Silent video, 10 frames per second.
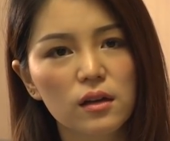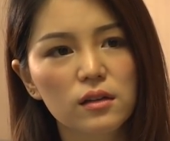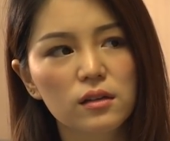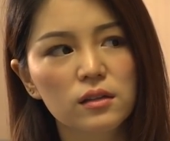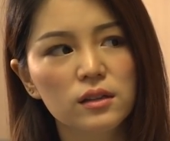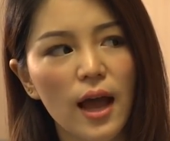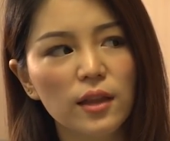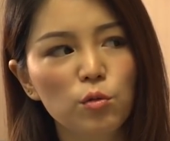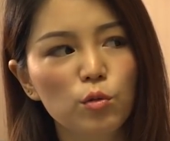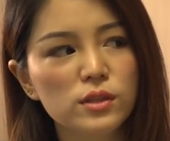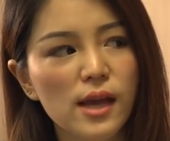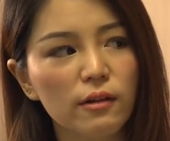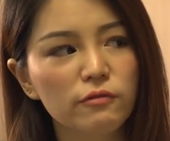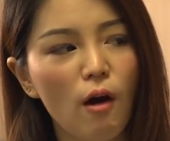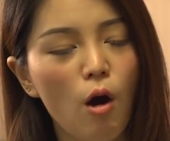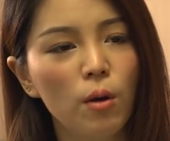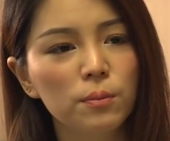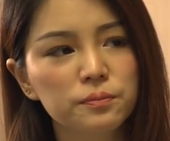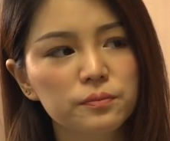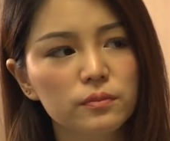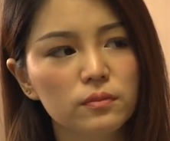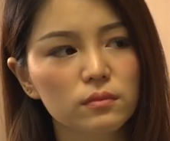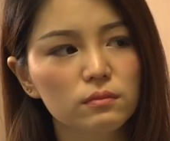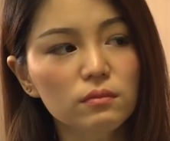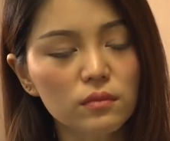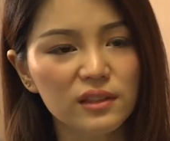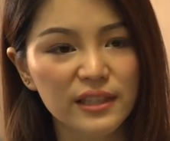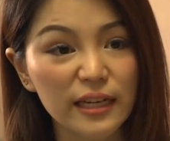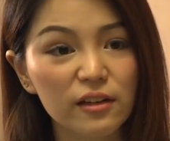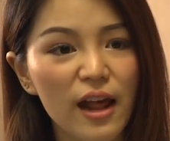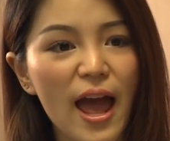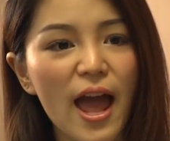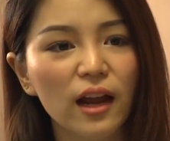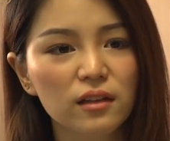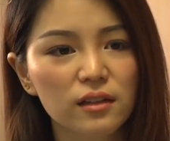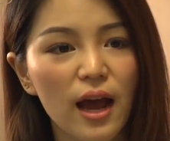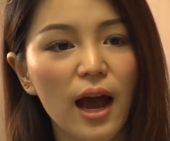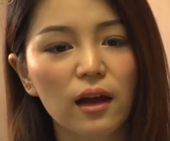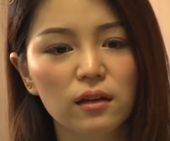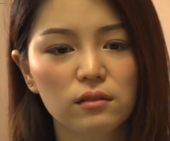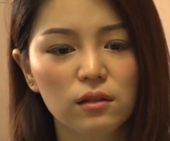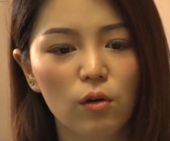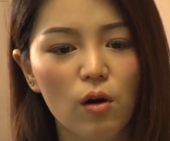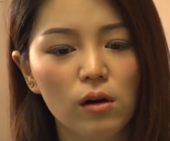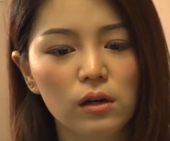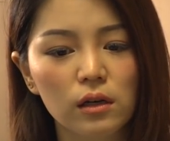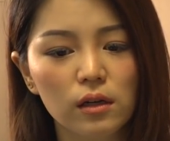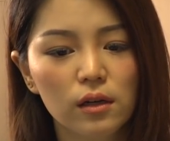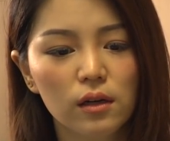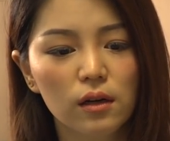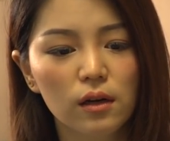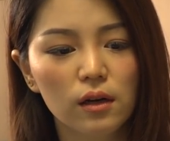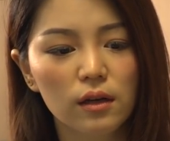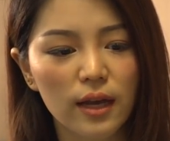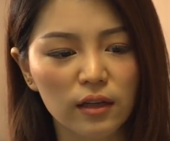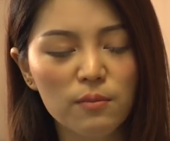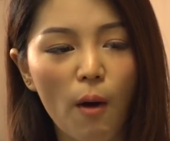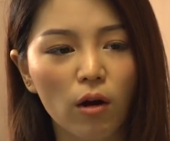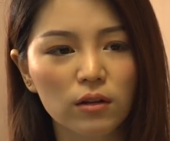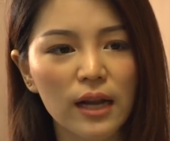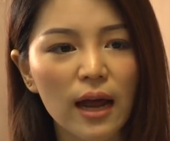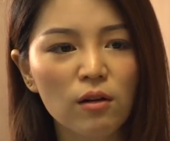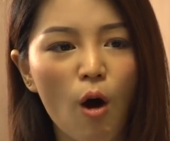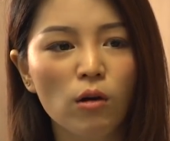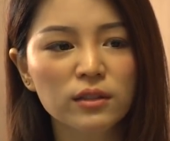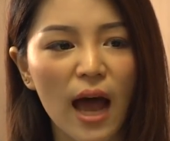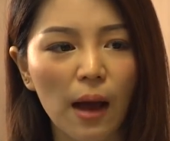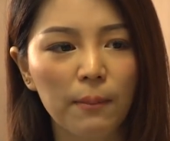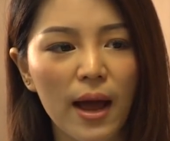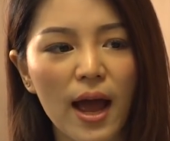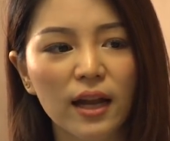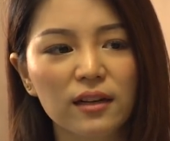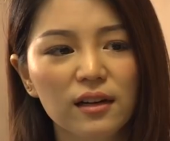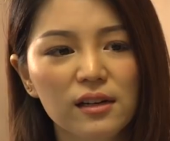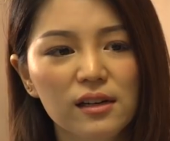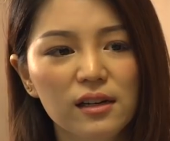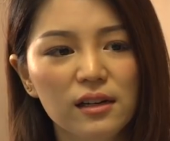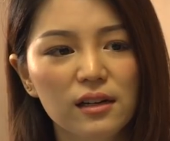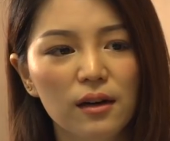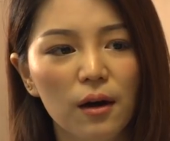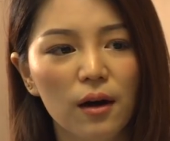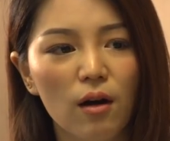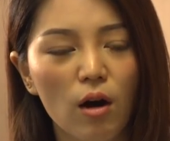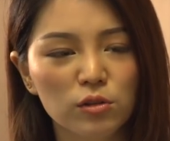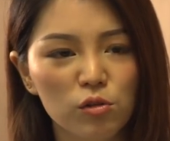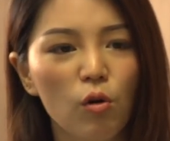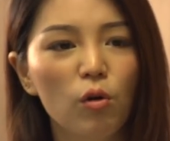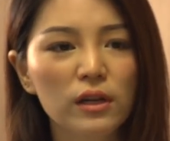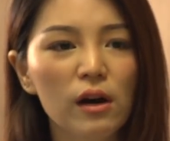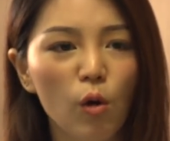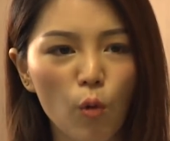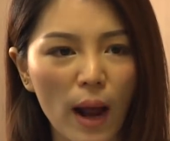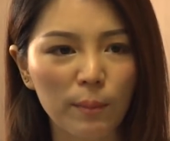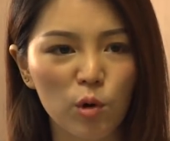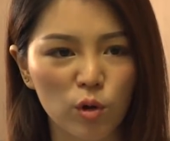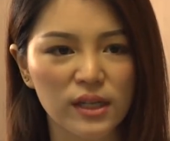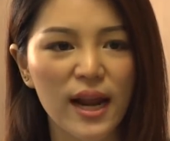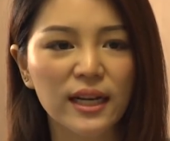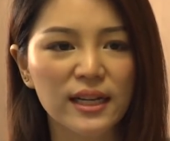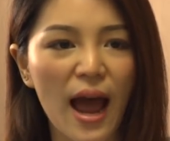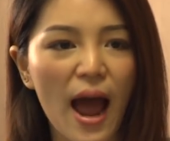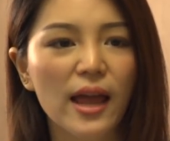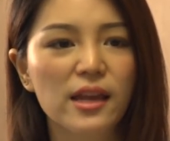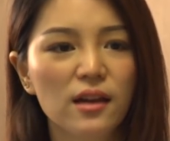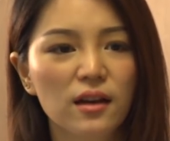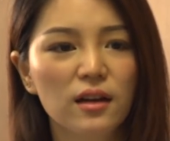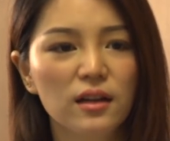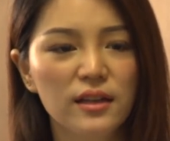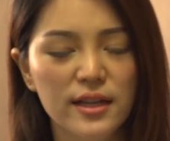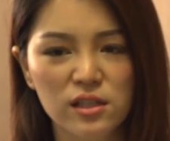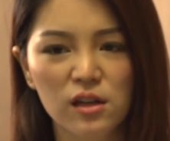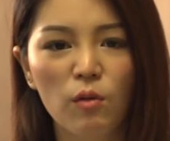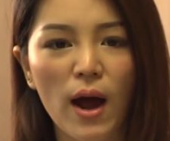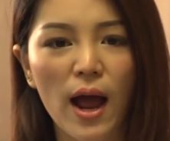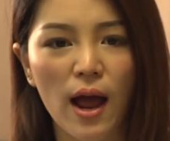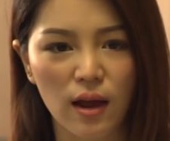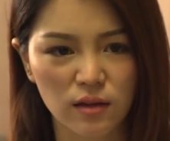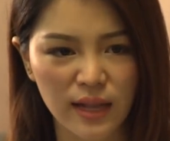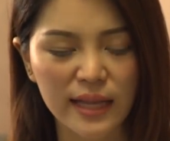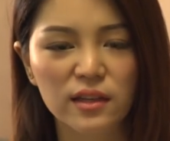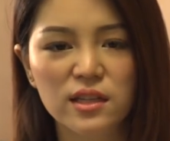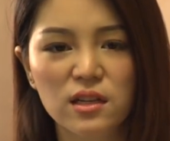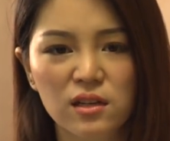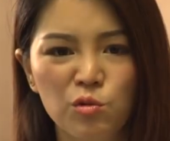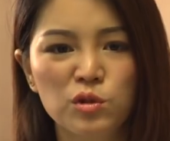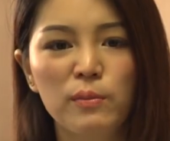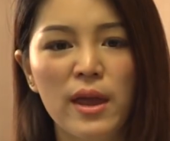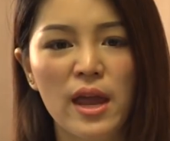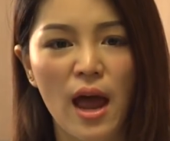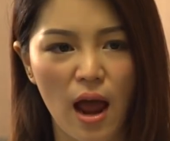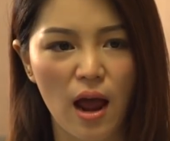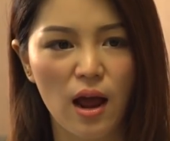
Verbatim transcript: คือถ้าดูจากฟอร์มนัดแรกนะคะแล้วก็อย่างที่บอกแล้วถ้าน้องสามารถควบคุมเรื่องของความกดดันได้เดียเชื่อว่านัดที่เจออุซเบย์